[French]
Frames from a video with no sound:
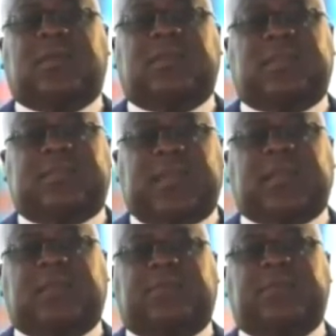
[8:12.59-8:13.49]
des
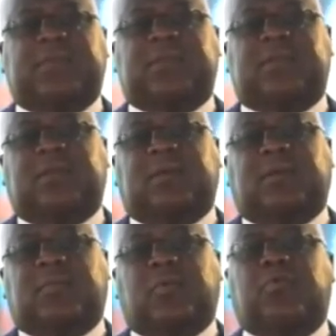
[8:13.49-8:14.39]
sacrifices
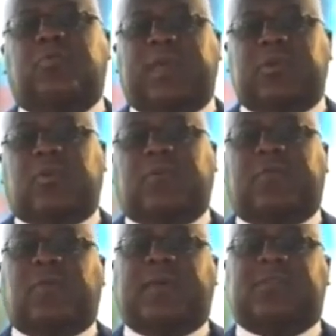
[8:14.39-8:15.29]
pour une meilleure
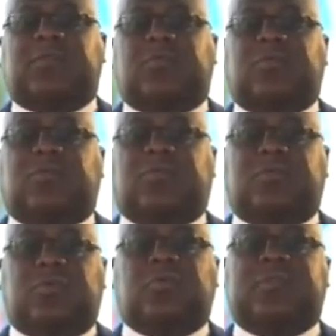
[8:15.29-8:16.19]
formation
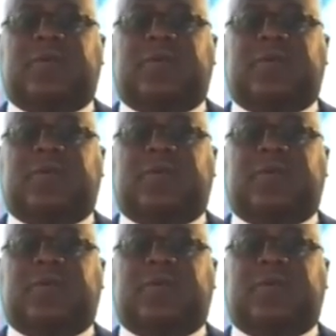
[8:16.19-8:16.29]
de nos